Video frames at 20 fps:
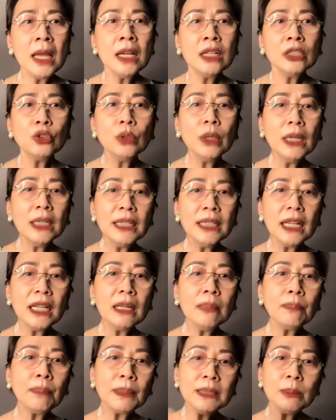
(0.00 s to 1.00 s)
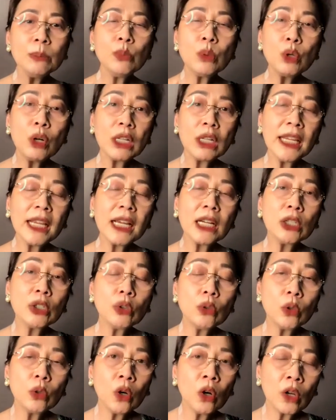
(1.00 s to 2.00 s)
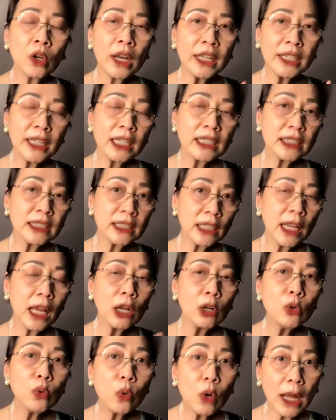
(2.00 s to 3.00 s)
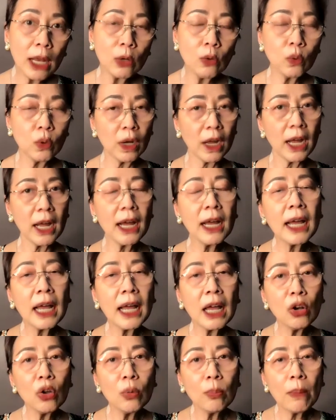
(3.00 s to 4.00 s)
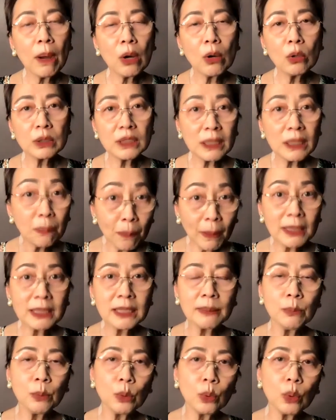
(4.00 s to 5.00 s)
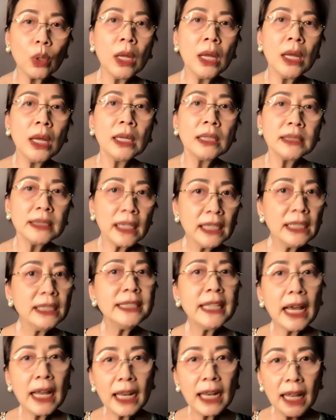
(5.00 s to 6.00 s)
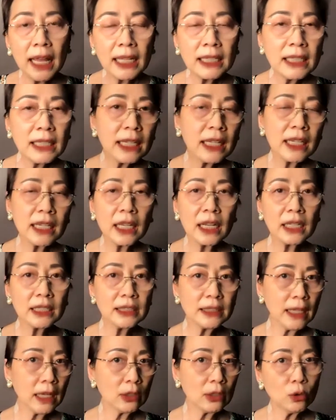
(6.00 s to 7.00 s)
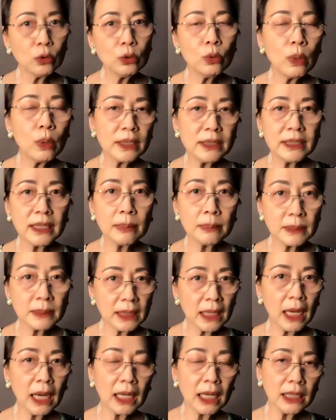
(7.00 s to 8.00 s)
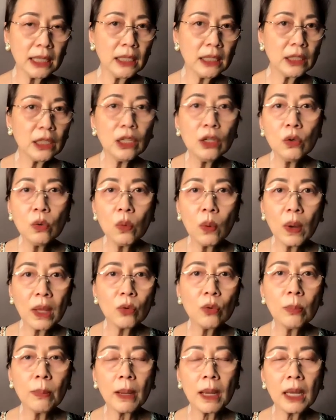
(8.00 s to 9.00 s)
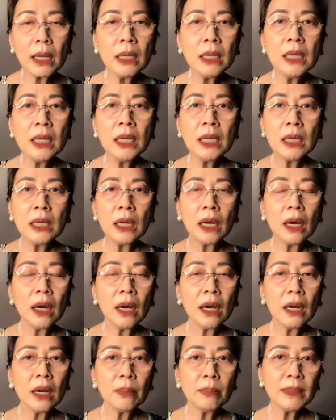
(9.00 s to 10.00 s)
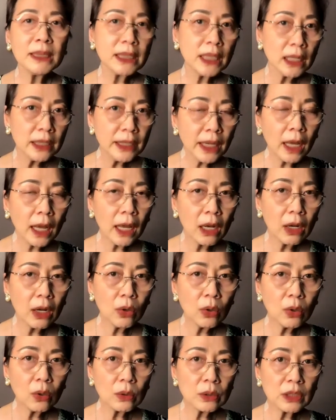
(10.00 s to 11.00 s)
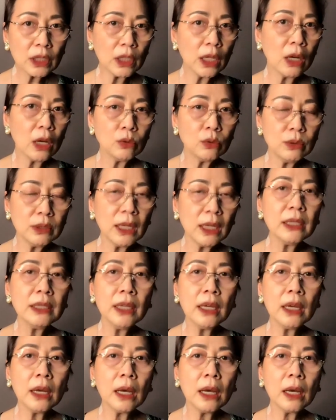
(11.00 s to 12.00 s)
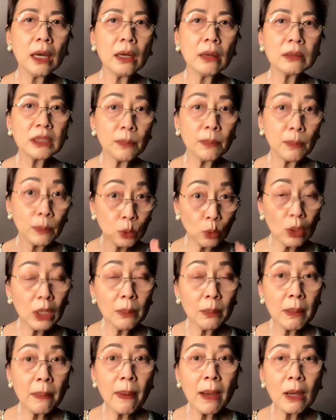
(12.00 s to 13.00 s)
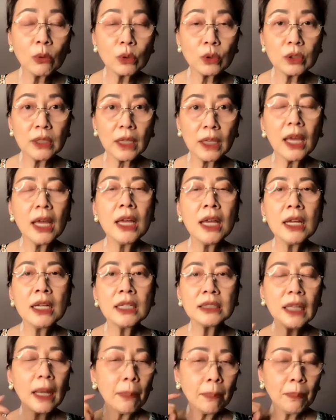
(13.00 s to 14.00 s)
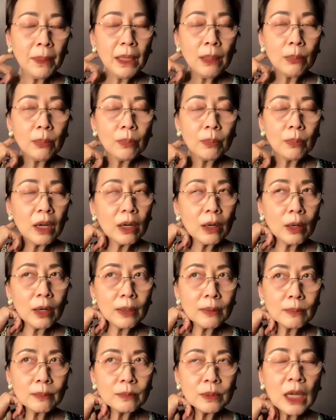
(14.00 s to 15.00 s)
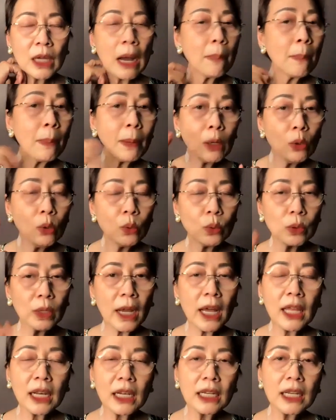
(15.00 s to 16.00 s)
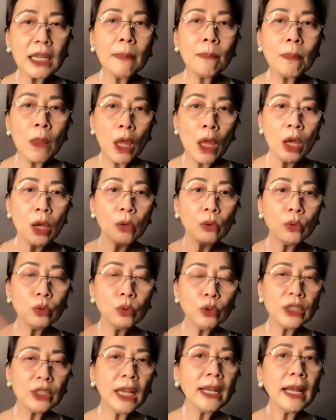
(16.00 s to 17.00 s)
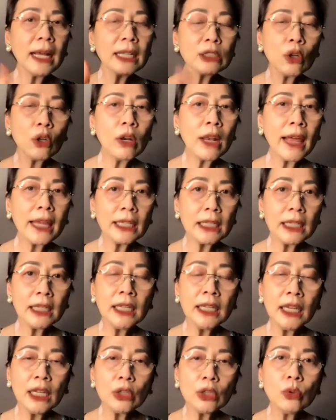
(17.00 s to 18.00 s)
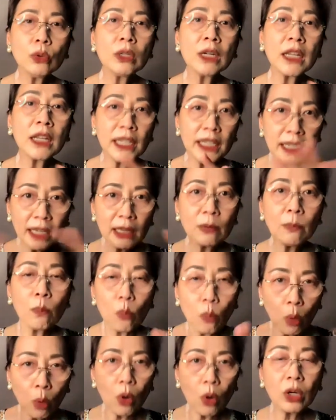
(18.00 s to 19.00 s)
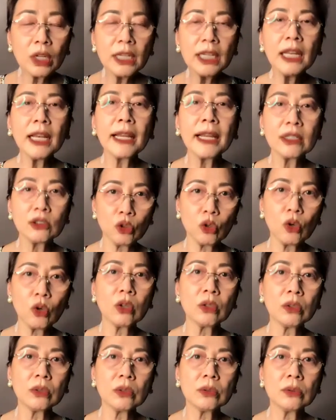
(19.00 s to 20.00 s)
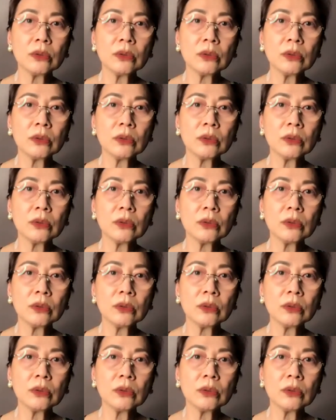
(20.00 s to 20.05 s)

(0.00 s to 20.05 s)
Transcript: juga dalam penyembuhan yang orang yang sedang luka-luka lo mau cepat sembuh. Jadi jalan kira-kira 1 2 jam sehari di luar rumah. Uh, misalnya kalau sedang hujan ya sebetulnya lebih bagus ya, tapi eh, nggak uh, perlu karena hujan atau lightning itu create more electron